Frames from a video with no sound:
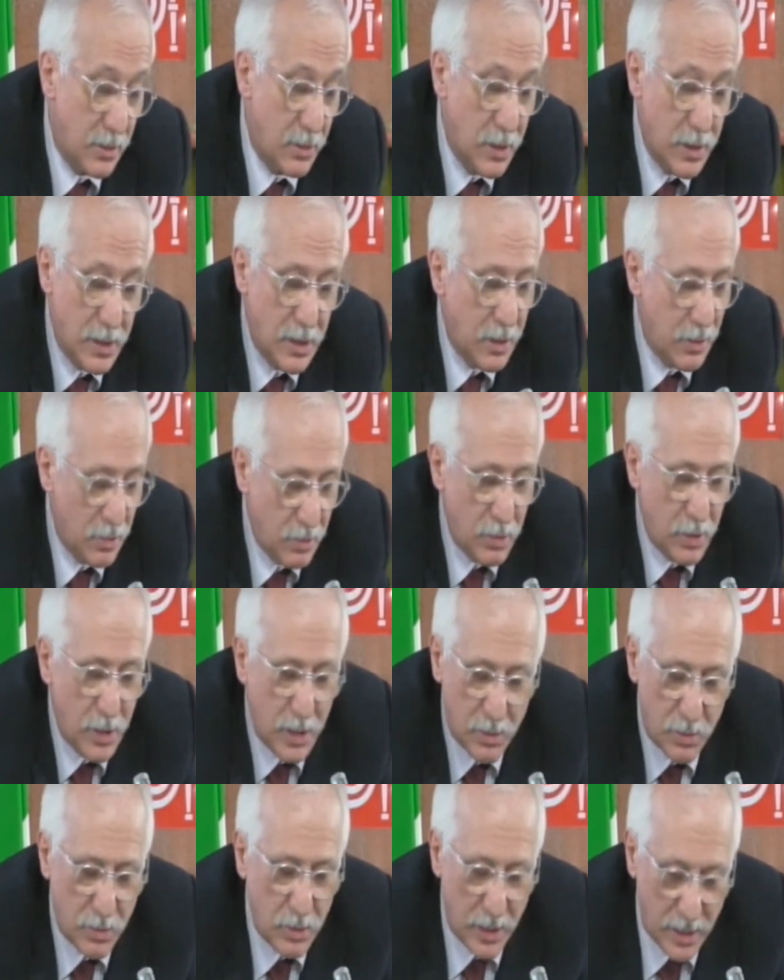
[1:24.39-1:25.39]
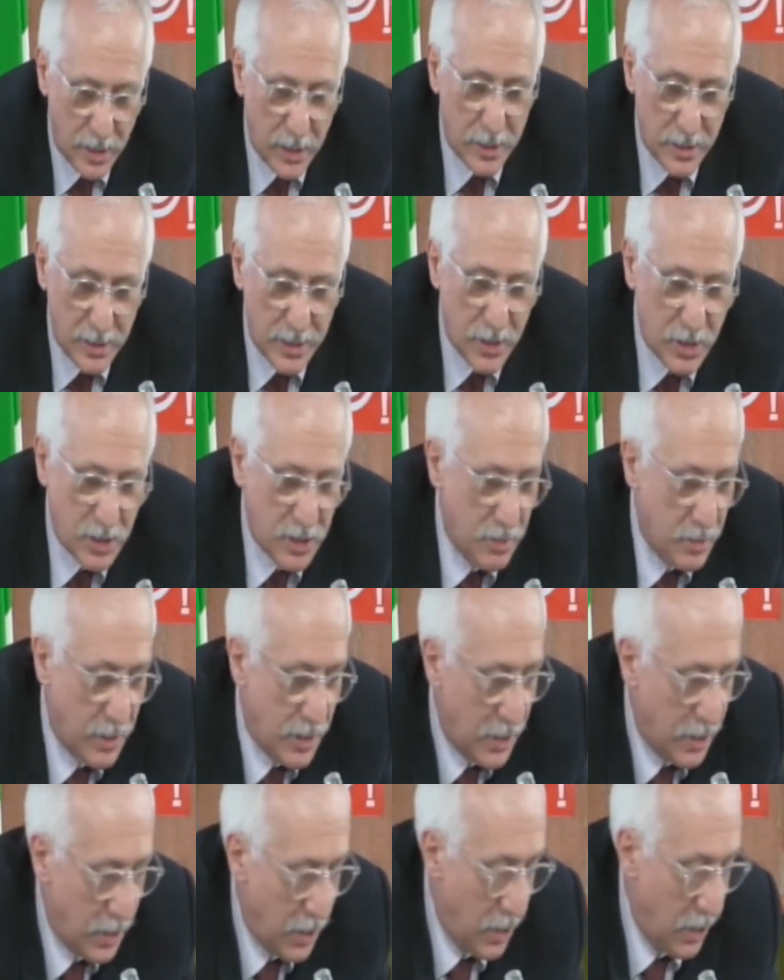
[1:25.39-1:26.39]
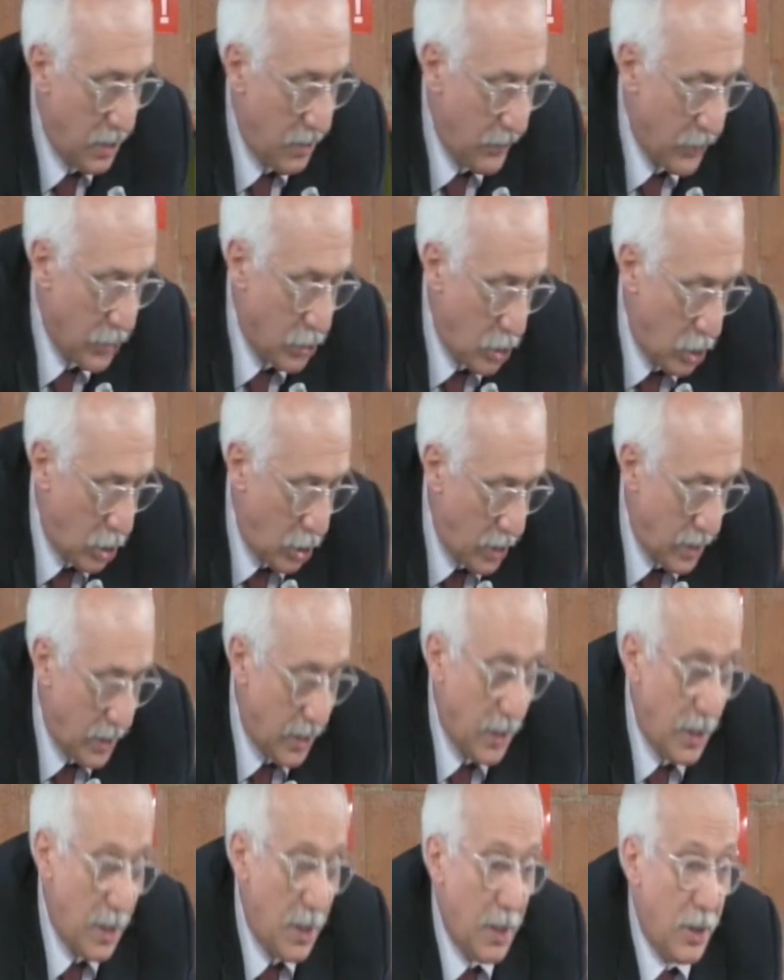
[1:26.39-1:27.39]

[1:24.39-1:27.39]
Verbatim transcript: Quindi una, una grandissima gioia.